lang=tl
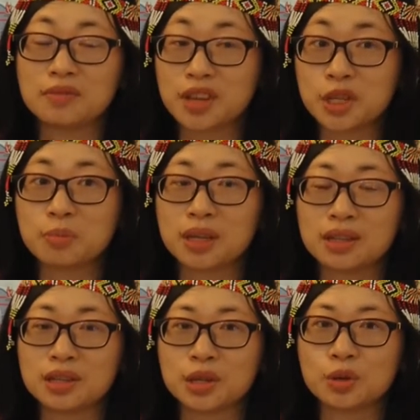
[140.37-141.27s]

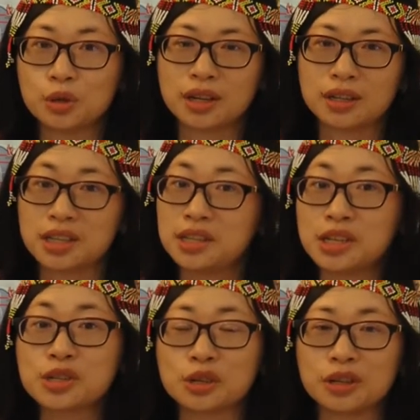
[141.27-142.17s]
investment is a good uh,
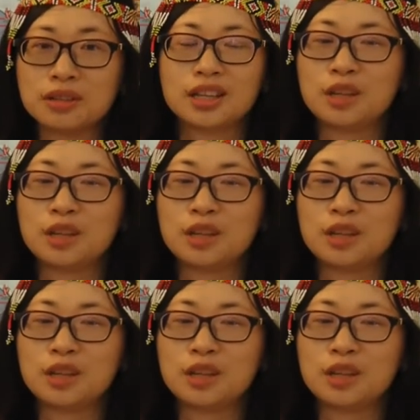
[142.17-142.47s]
decision.